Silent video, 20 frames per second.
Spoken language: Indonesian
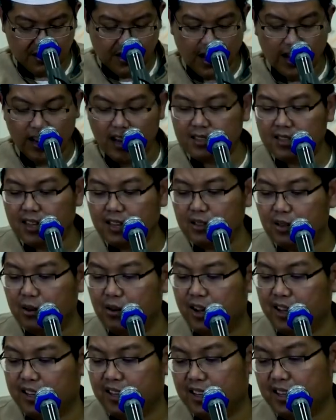Ini alasan
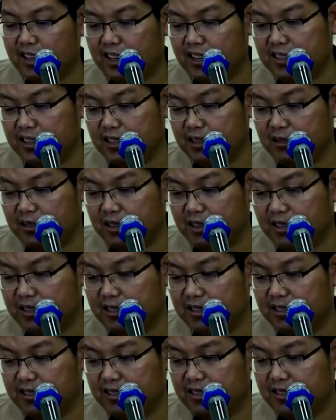doang ya, alasan doang.
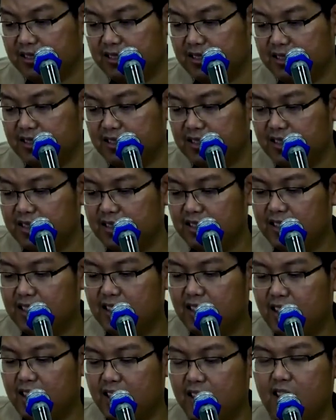
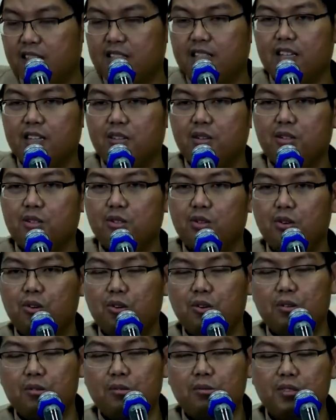Alasan
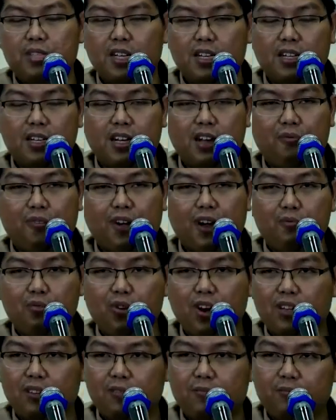justru mencari nafkah
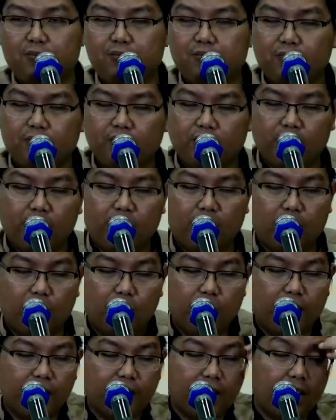buat
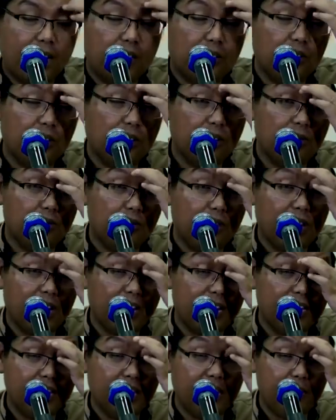keluarga itu bukan
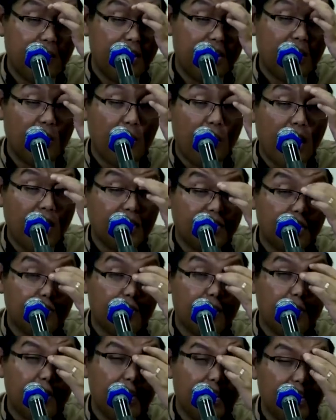hanya ibadah,
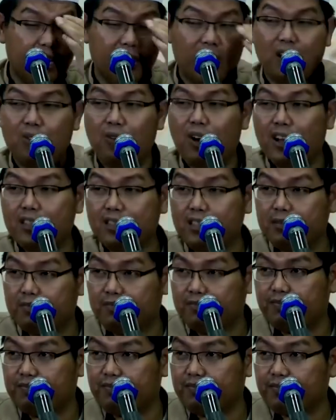wajib ibadah yang wajib.
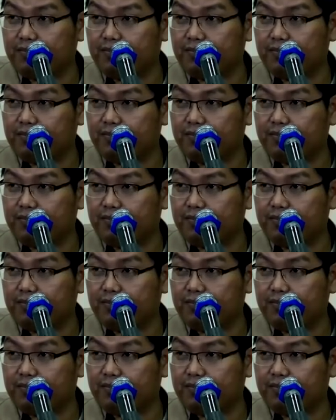